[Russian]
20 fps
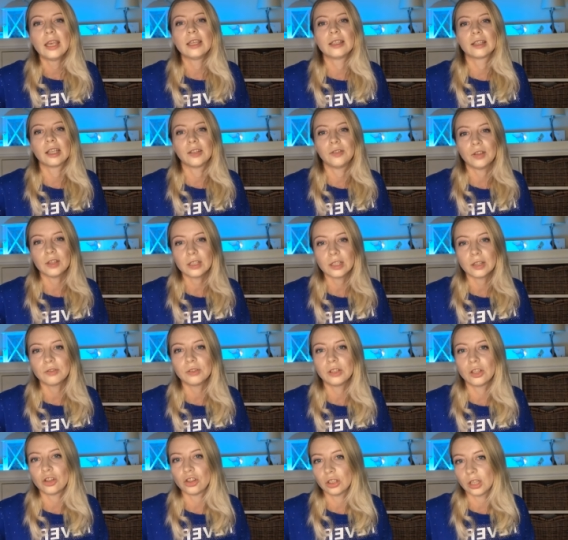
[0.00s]
и,
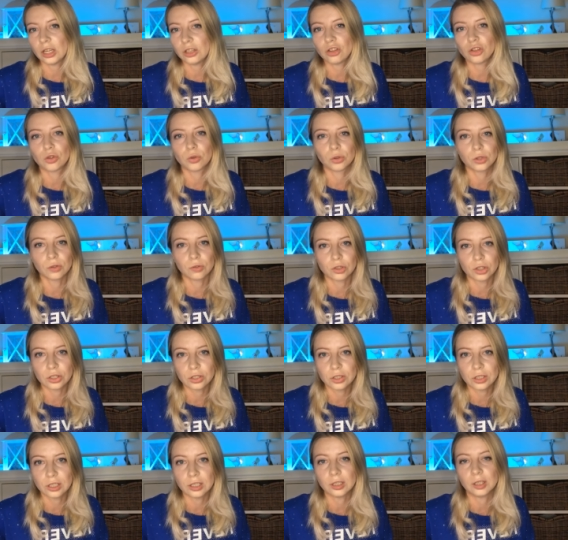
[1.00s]
соответственно, вы начинаете чего-то в
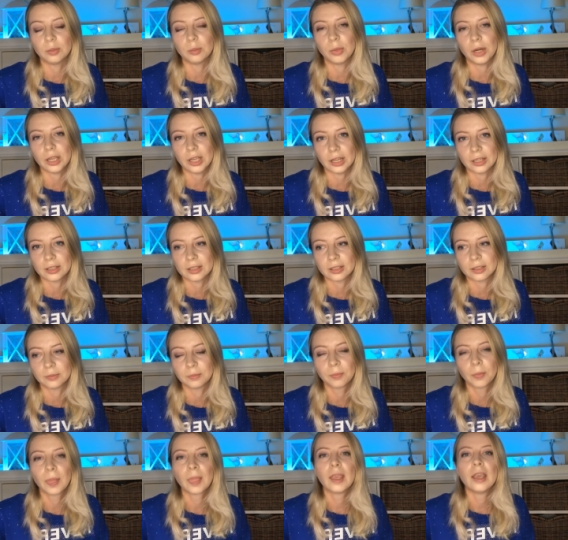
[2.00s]
жизни э,
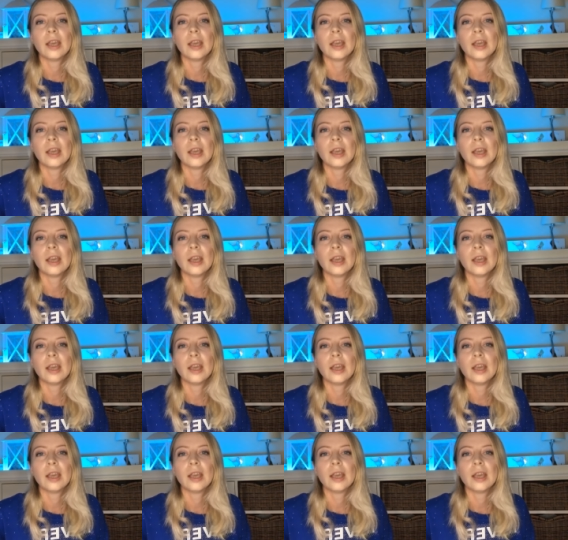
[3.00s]
бояться.